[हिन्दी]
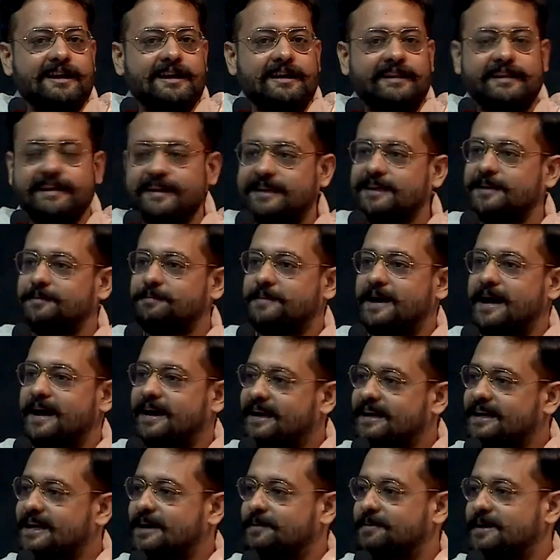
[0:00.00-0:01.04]
देखिए
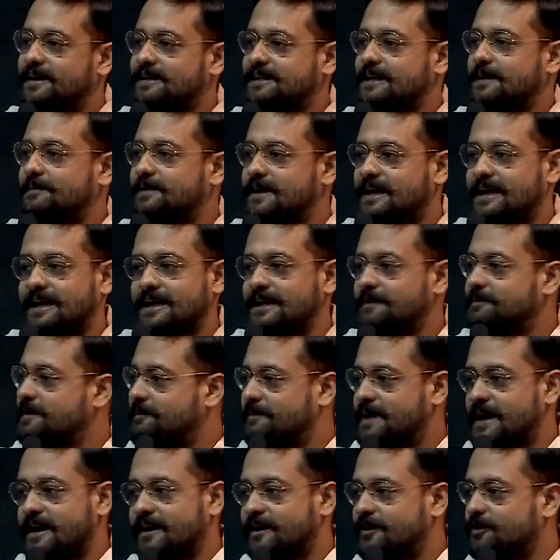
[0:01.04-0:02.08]
बैगन का भरता बनाने में
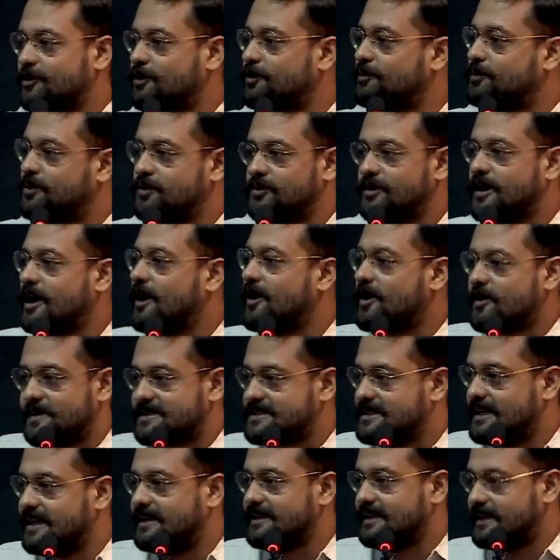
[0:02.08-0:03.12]
बैगन को भूना और
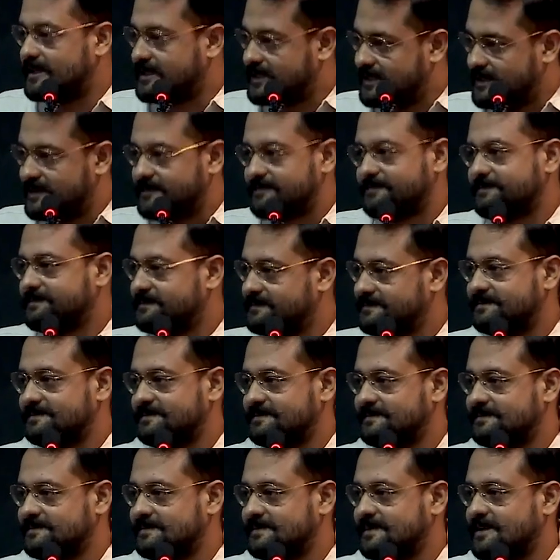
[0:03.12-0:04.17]
मसला जाता
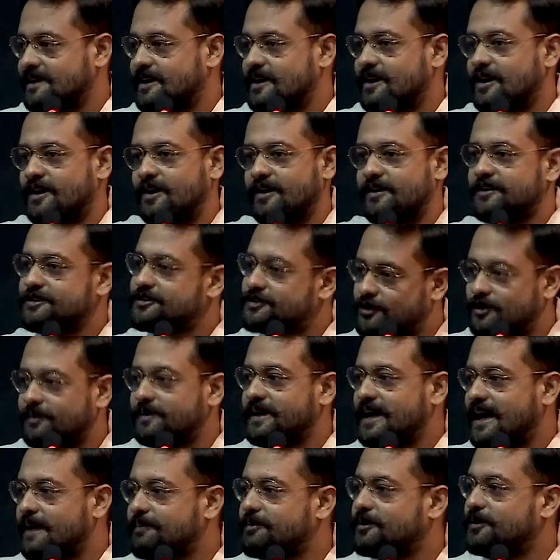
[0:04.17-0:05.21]
है और रिश्तों में
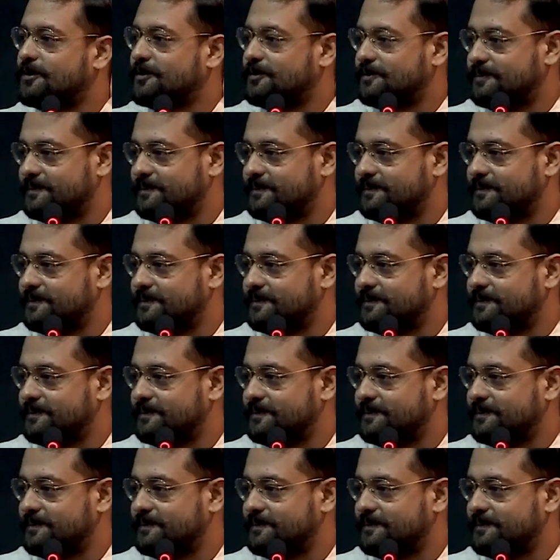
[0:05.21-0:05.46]
आपको